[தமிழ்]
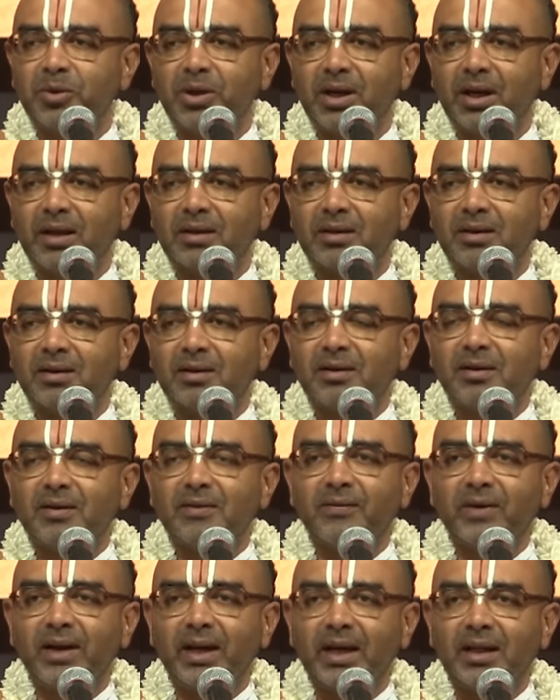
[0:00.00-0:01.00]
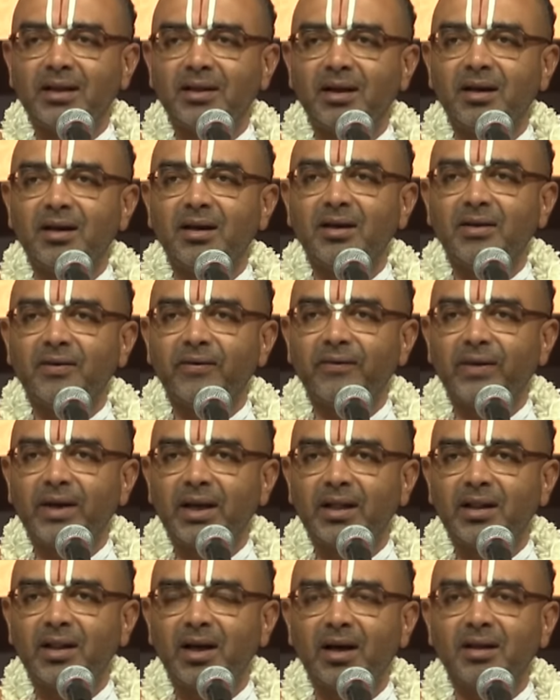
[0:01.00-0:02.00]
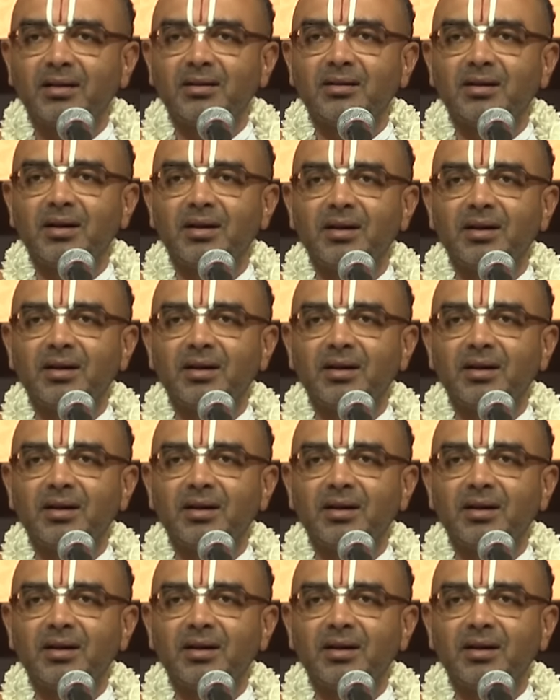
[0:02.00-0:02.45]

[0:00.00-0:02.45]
முடியாது வேத வேதாந்த